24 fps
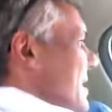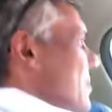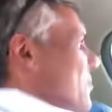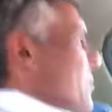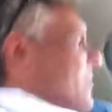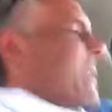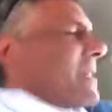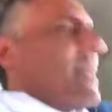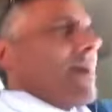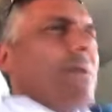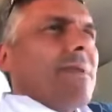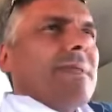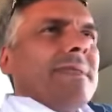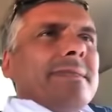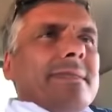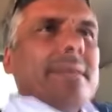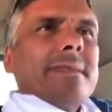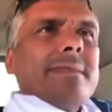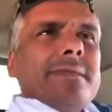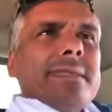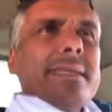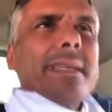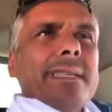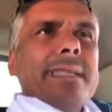الوقت
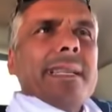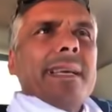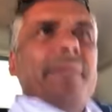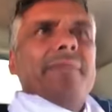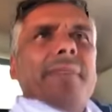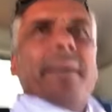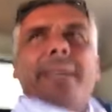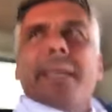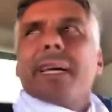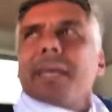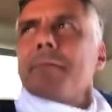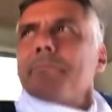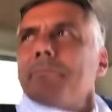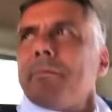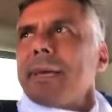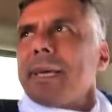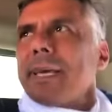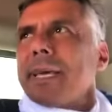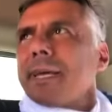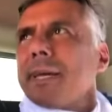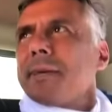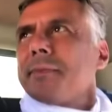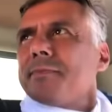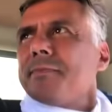وصلنا فيه يا
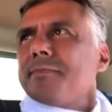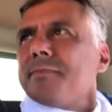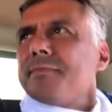ربي